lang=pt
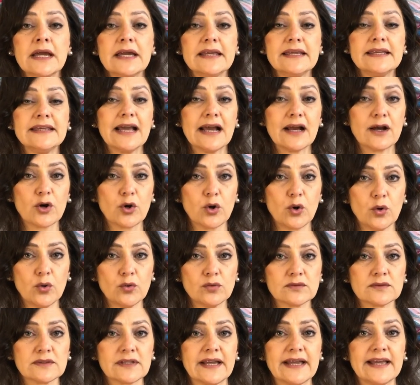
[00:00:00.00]
E a
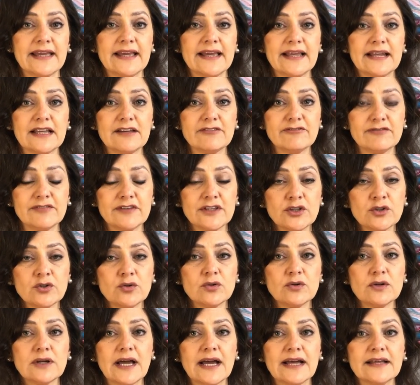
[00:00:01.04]
conta ela é
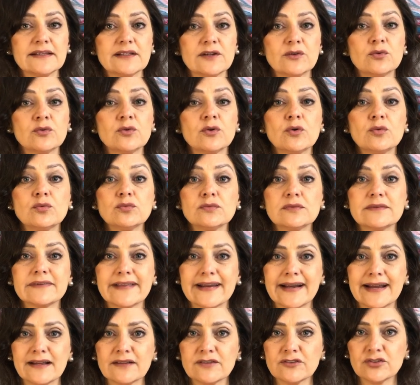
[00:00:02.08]
vinculada a um
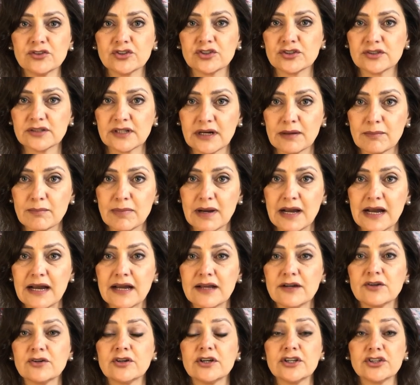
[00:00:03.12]
contrato de
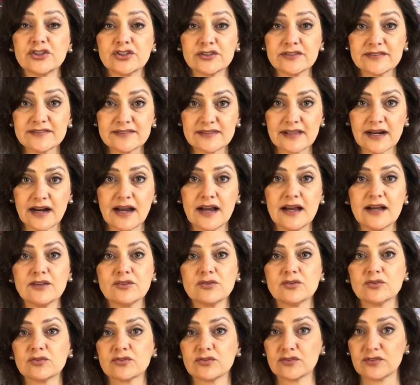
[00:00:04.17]
trabalho
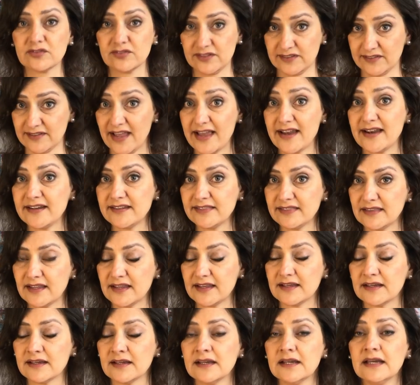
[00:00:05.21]
registrado,
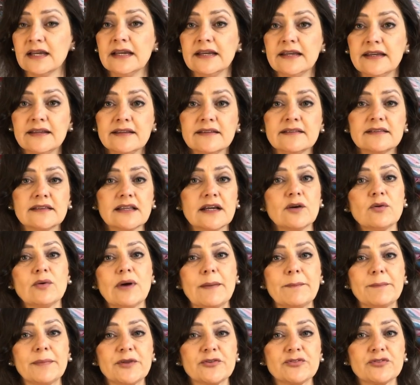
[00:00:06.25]
CLT. Então, a
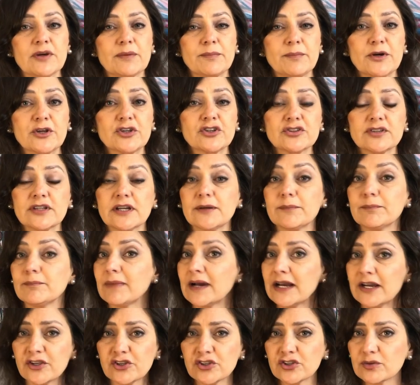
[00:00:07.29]
pessoa pode ter
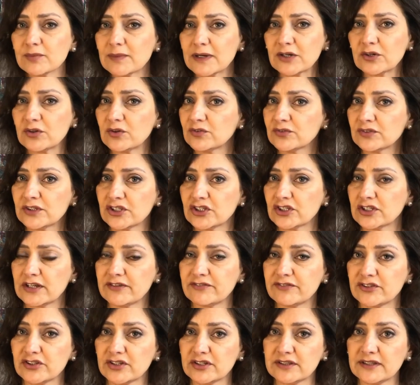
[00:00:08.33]
mais de uma conta de
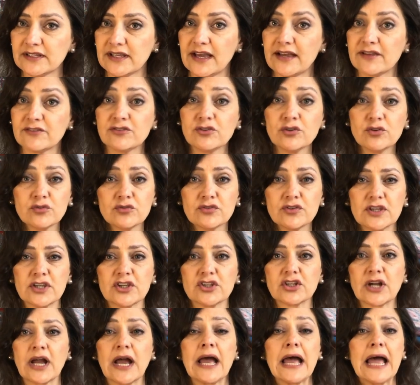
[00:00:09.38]
FGTS, ou
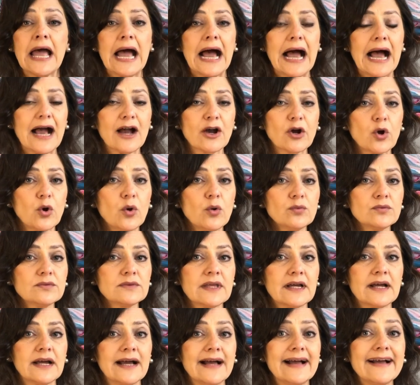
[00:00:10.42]
seja, a
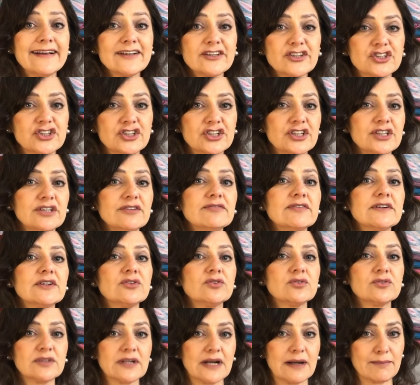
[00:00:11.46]
conta ativa
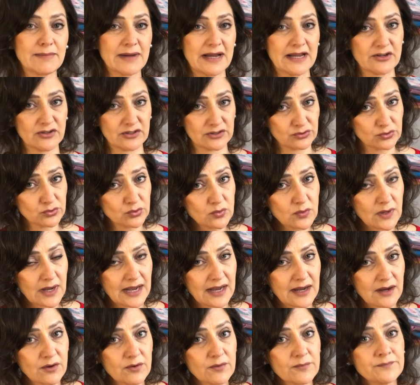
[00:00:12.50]
do trabalho
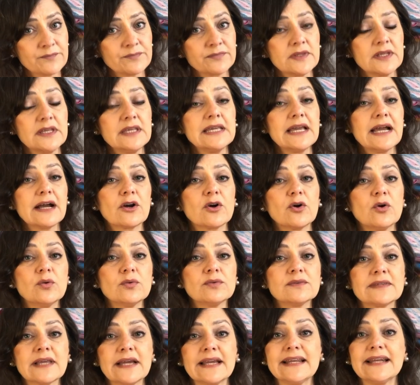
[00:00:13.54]
atual e a
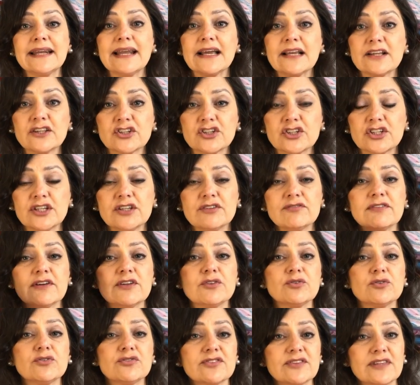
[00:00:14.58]
conta inativa
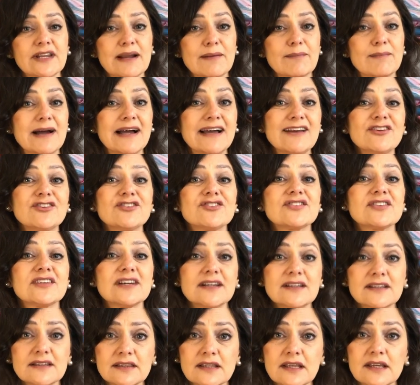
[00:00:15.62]
dos trabalhos
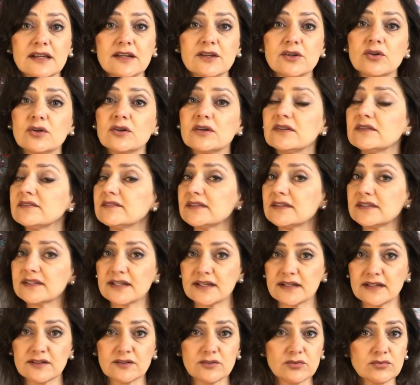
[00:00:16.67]
anteriores e que
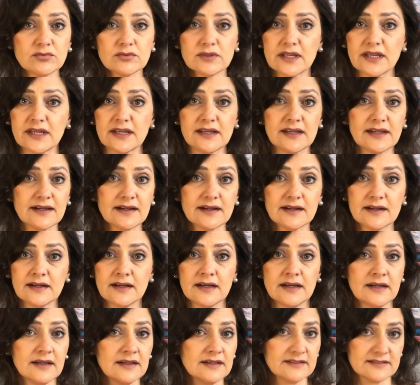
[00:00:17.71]
ele não tenha
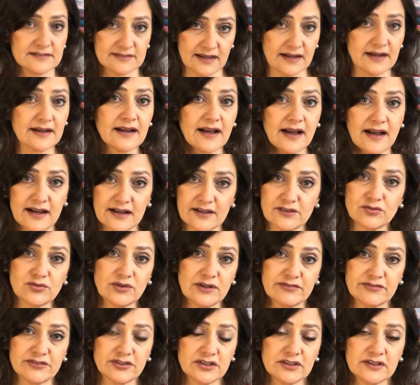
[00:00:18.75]
sacado
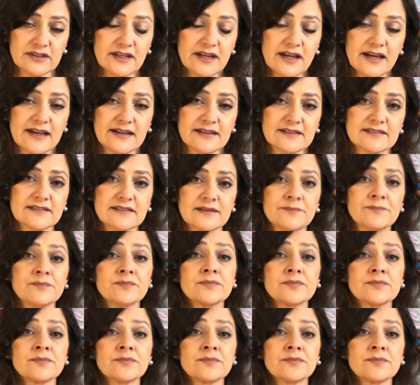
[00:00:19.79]
o FGTS.